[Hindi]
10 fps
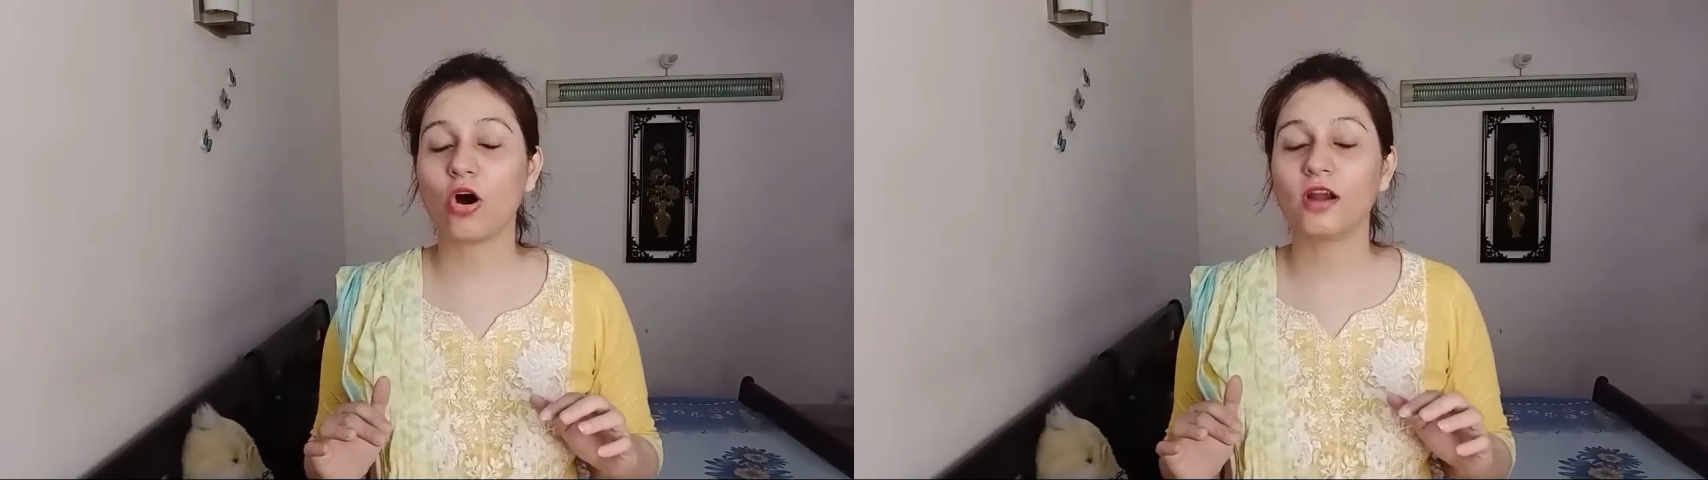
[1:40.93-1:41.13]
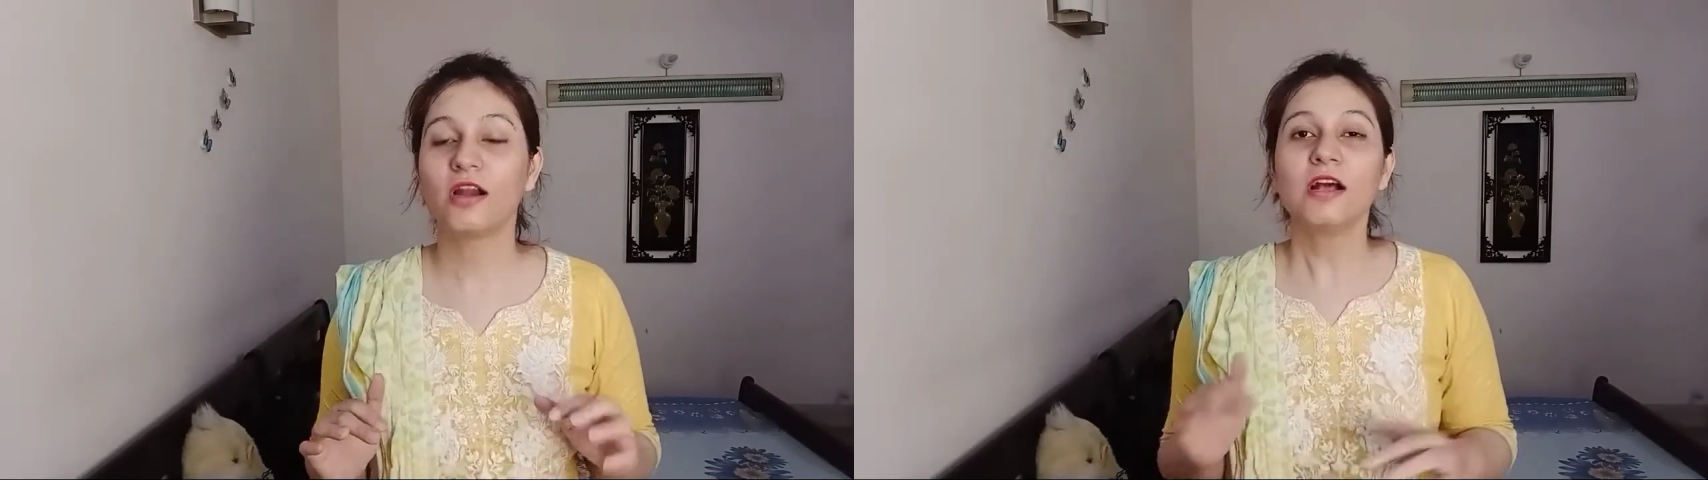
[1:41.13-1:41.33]

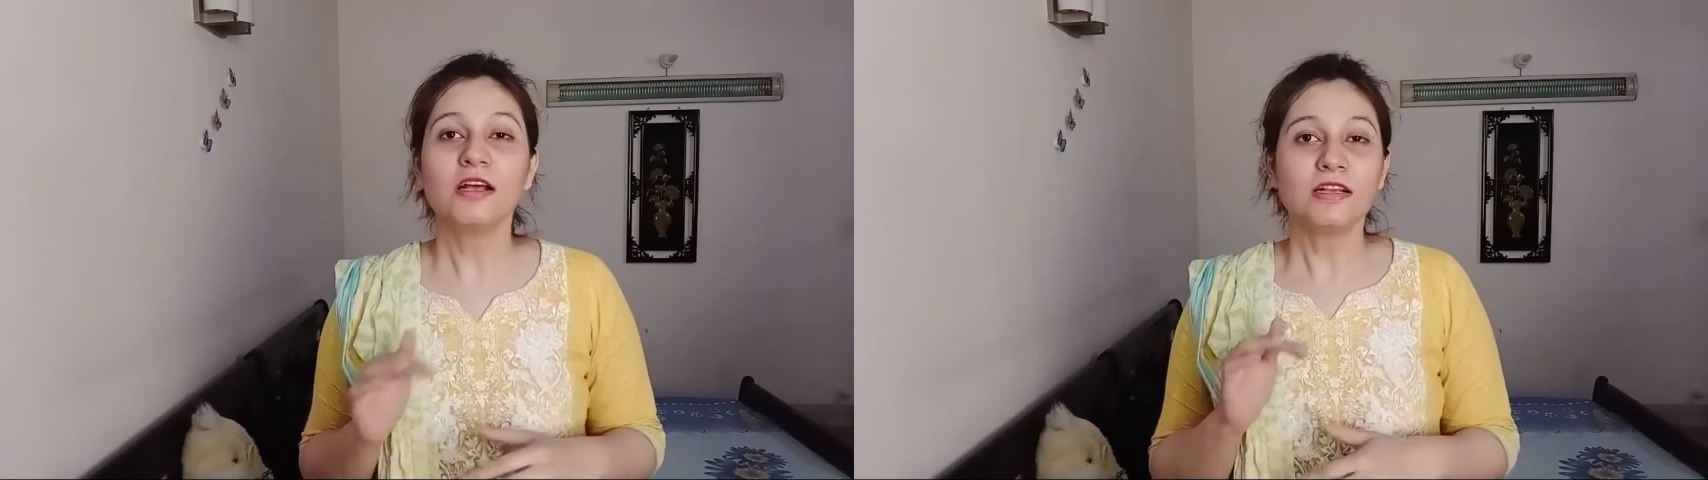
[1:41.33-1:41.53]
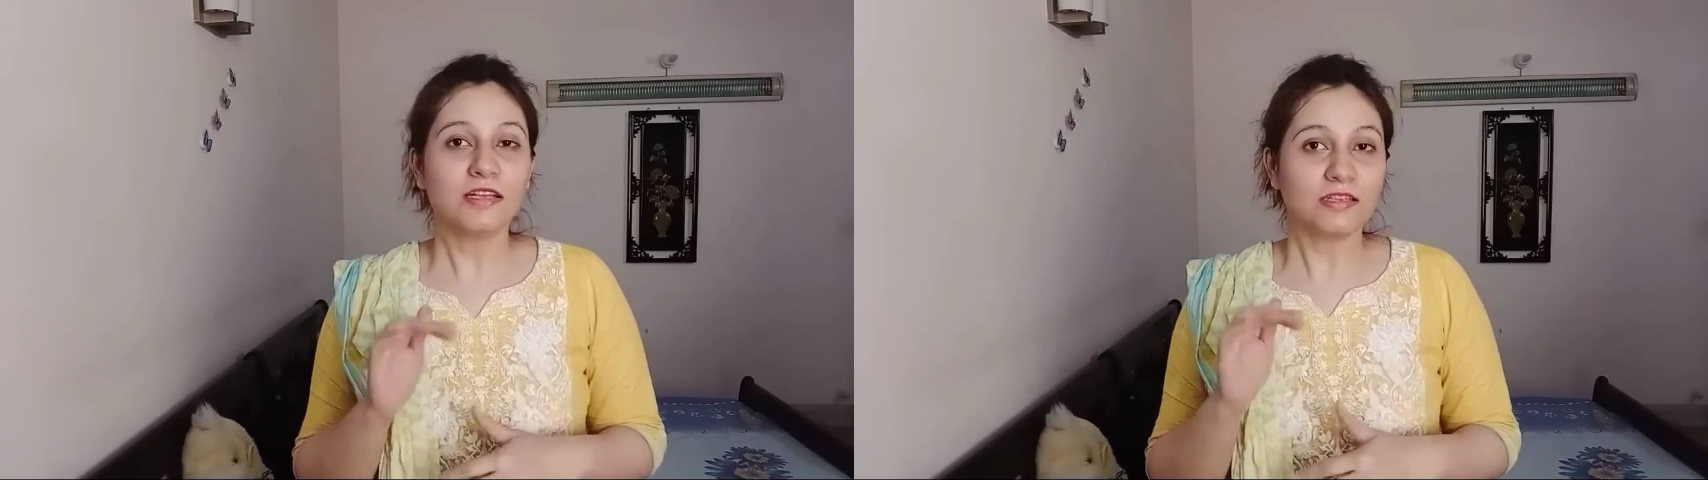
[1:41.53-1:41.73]
और
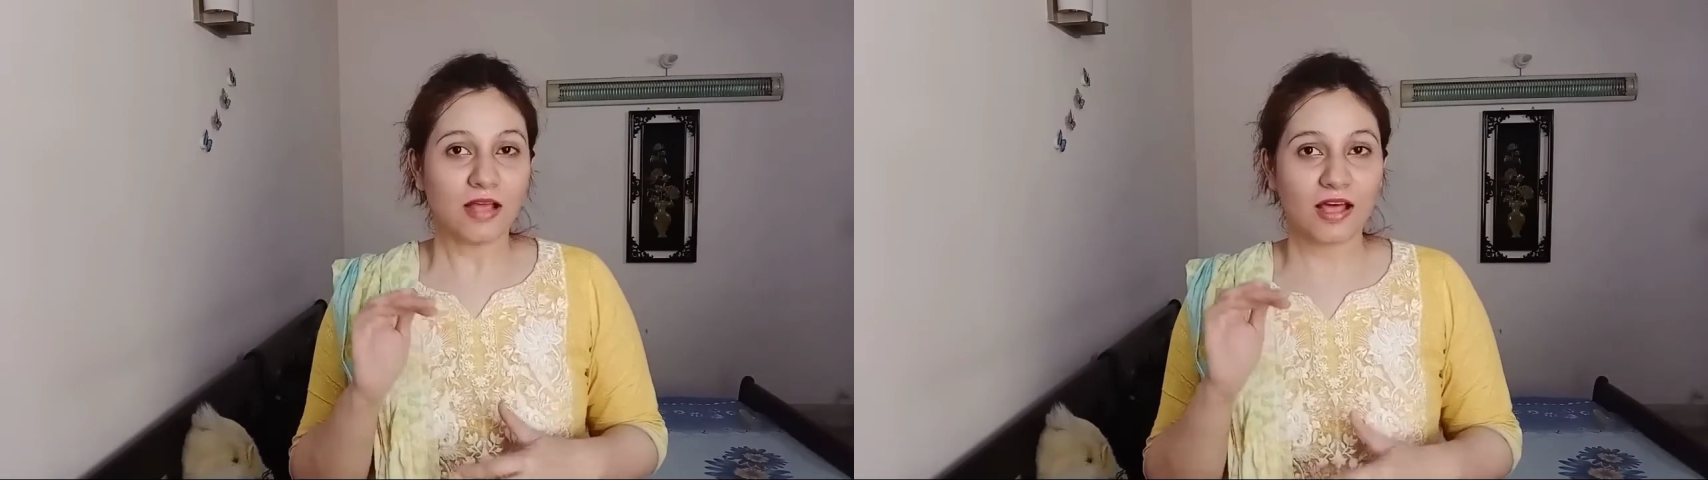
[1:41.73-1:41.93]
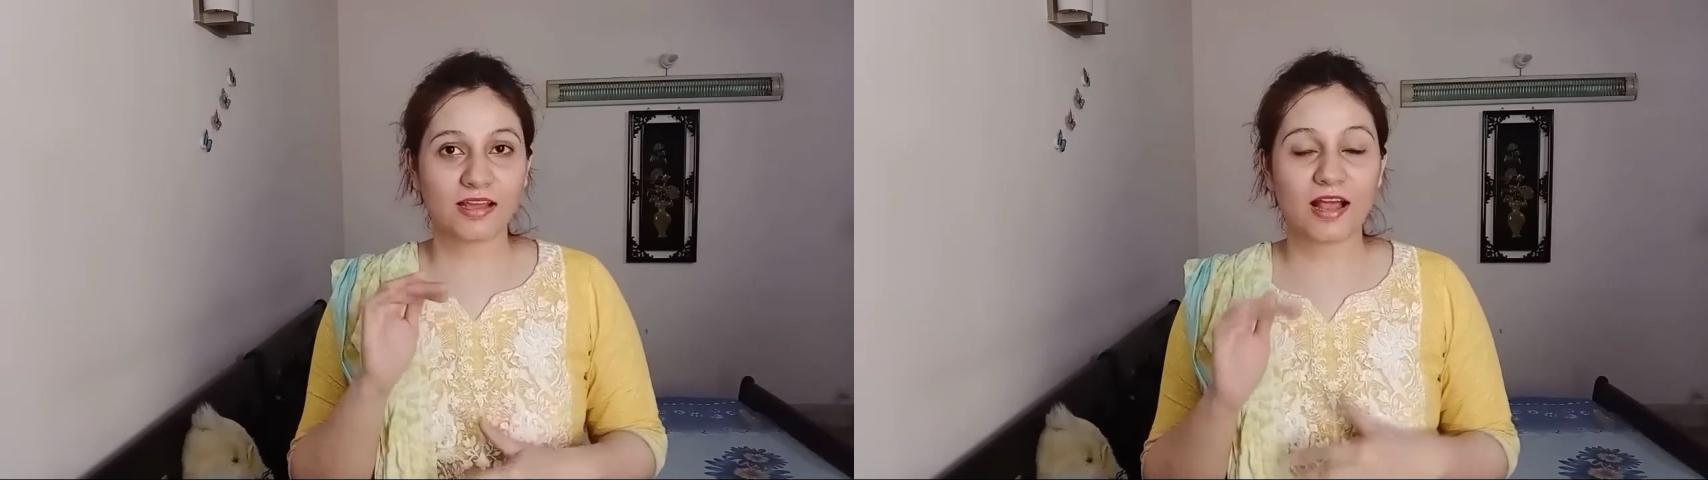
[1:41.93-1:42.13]

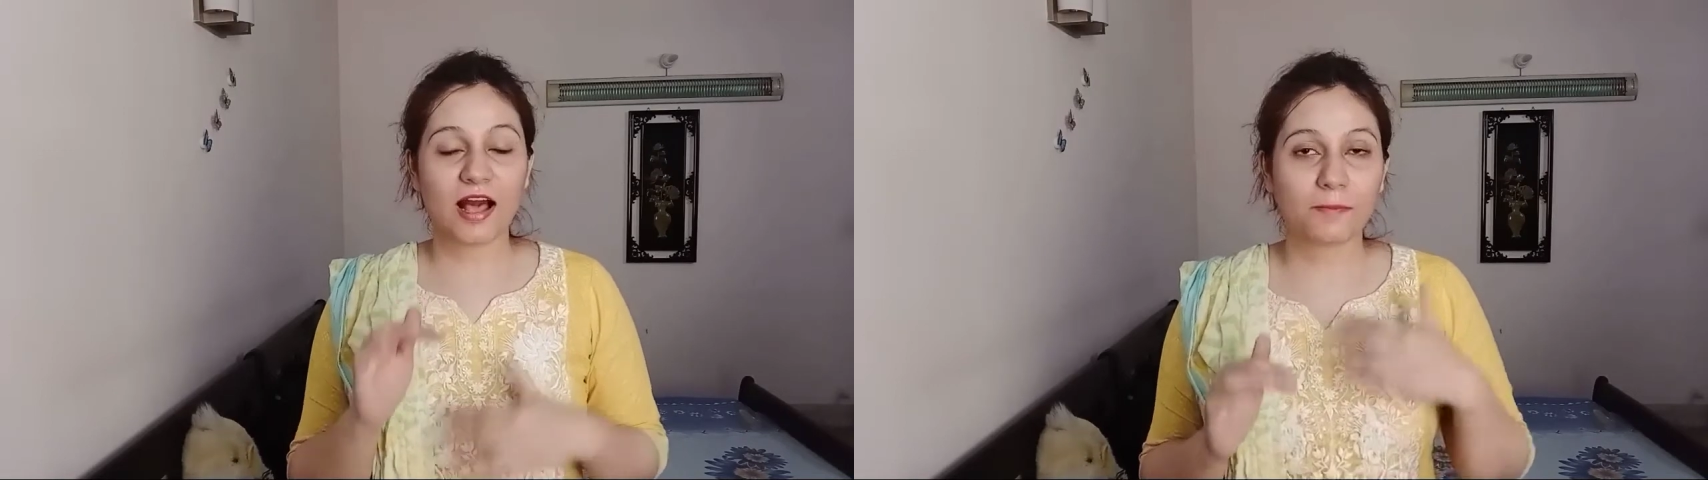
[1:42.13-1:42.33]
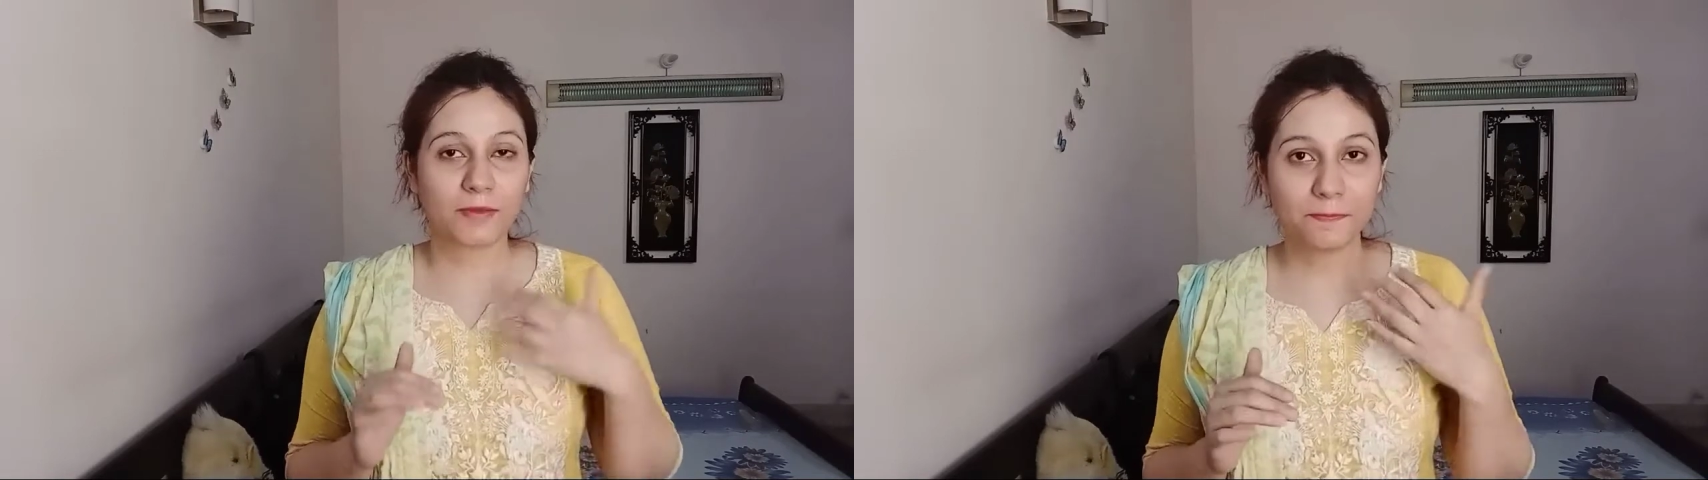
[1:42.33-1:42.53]
अगर
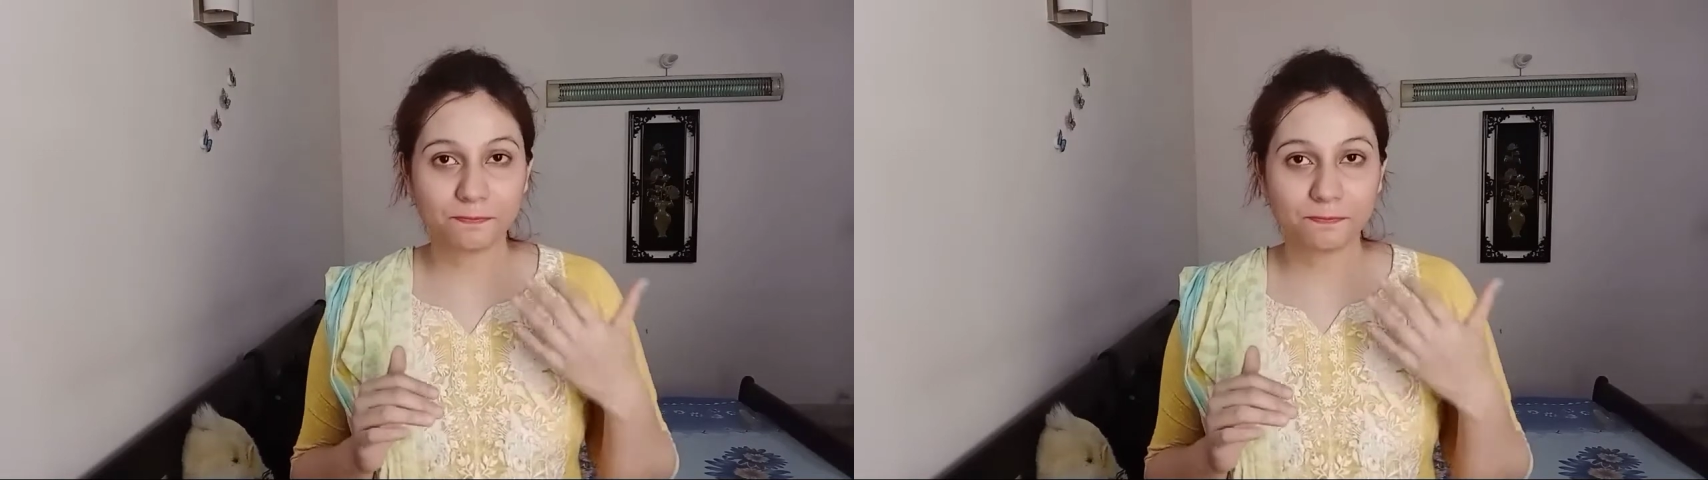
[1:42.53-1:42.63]
आपके